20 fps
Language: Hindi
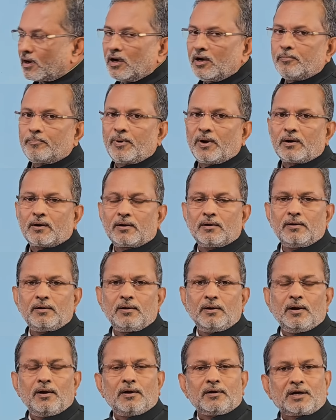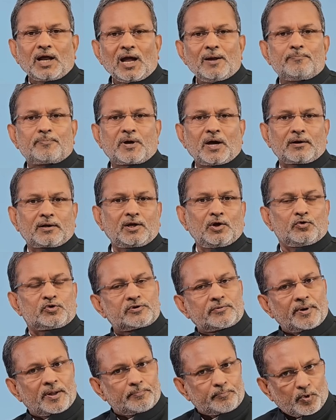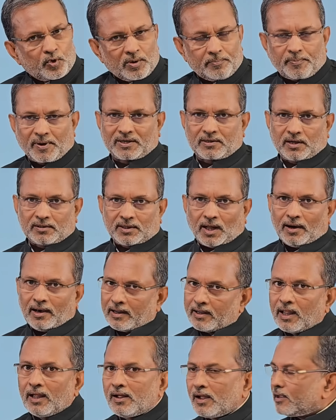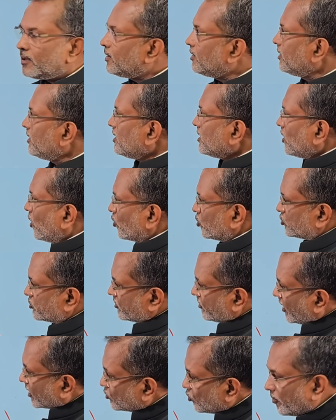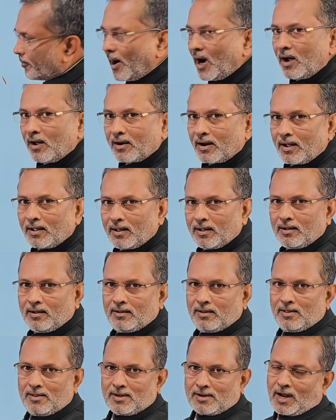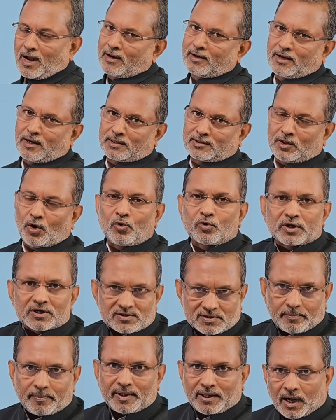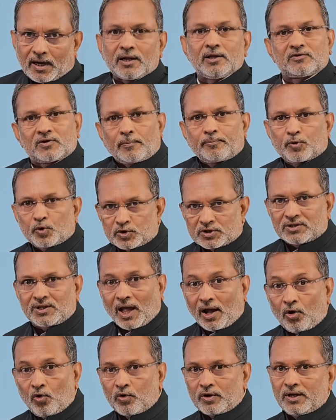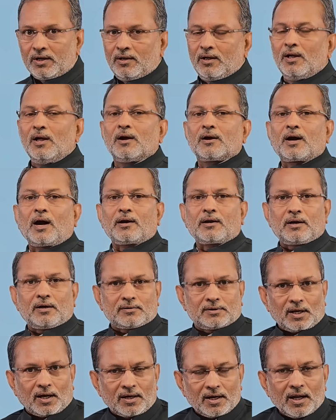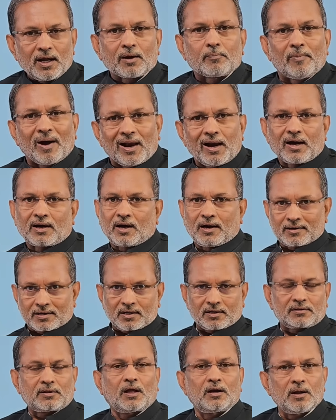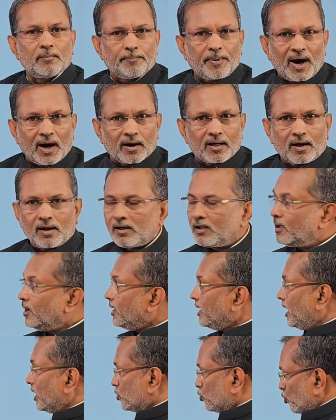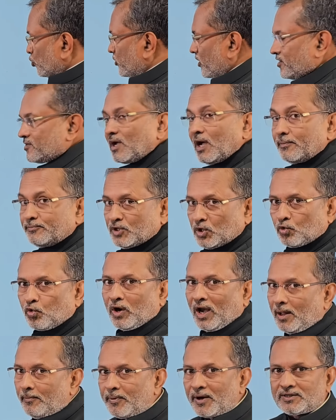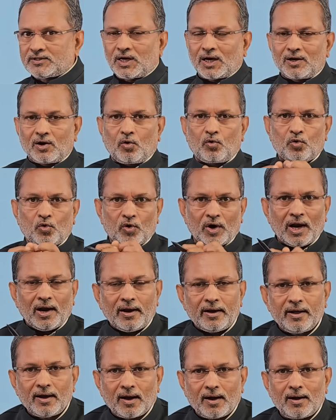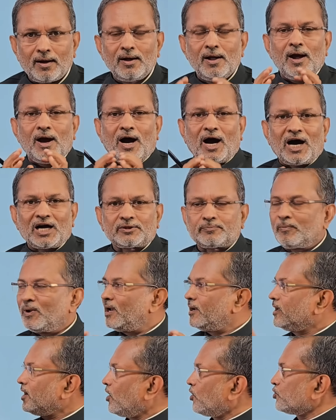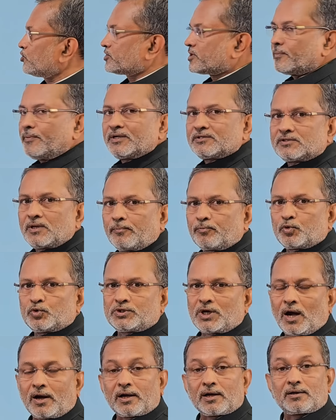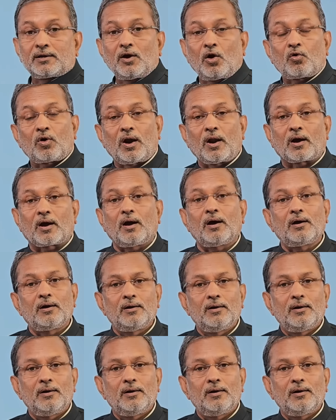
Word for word: हेड पर टाइप करके उसके बाद पूरी पटकथा लिखी गई और उसके बाद वो बाहर आया कार्यकर्ताओं की जिम्मेदारी सब कुछ तय होगी कार्यकर्ता ने एक महिला कार्यकर्ता ने फाड़ा एक दूसरे साहब जिनको नहीं पहचान रहा उन्होंने लिया हाथ में लिया और उसके बाद सब कुछ आगे किया और लगा